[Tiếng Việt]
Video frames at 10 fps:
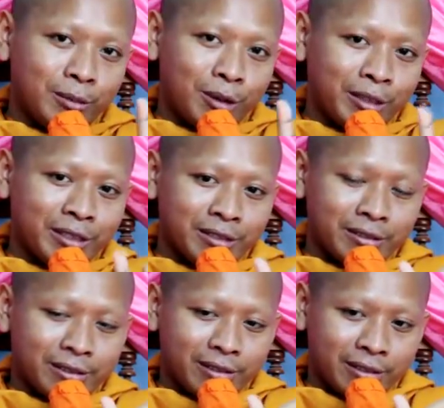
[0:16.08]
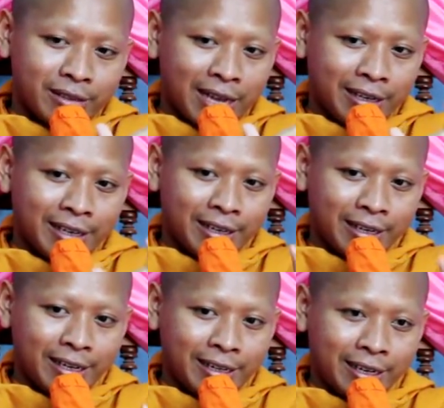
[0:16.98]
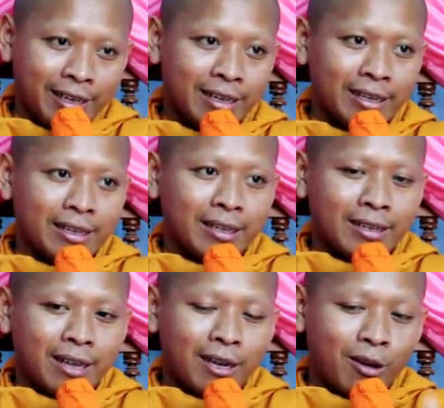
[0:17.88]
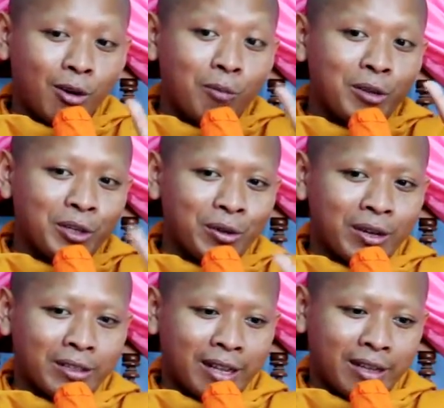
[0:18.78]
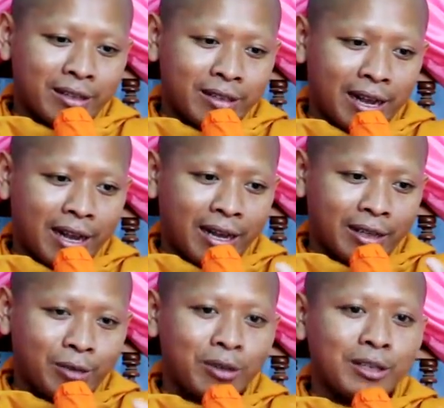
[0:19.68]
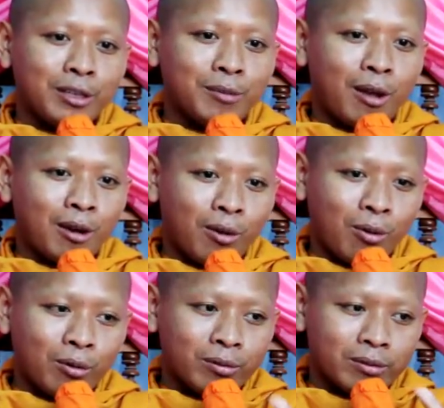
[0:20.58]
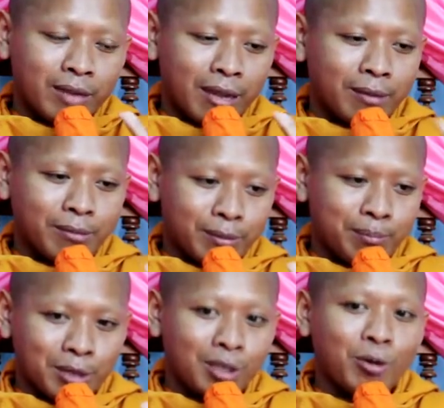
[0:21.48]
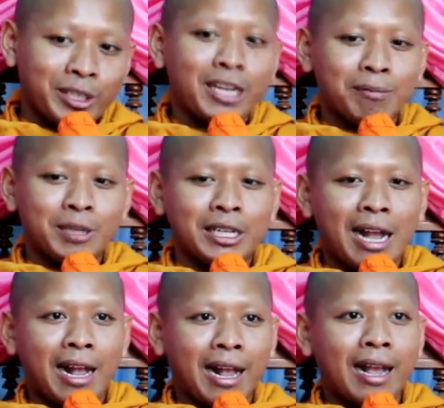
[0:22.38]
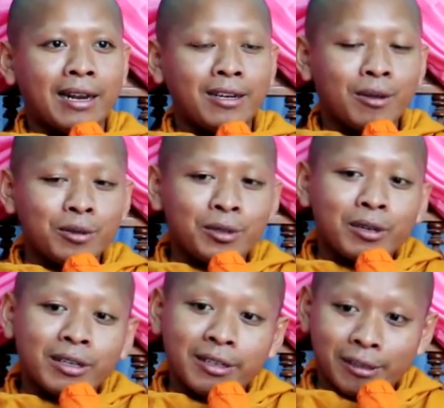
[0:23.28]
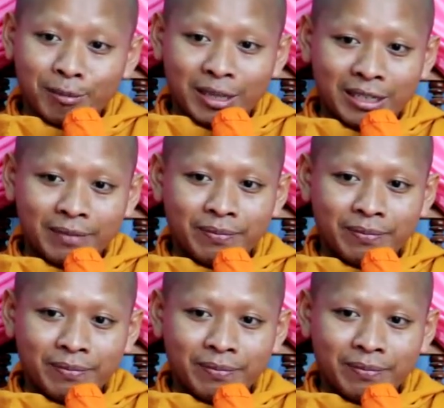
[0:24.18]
chùm nồi dạng này ấy ở lúc bây giờ ta ca vô khơi bỏ lúc để sâu tranh vì ca án nắng lúc vô khơi như vậy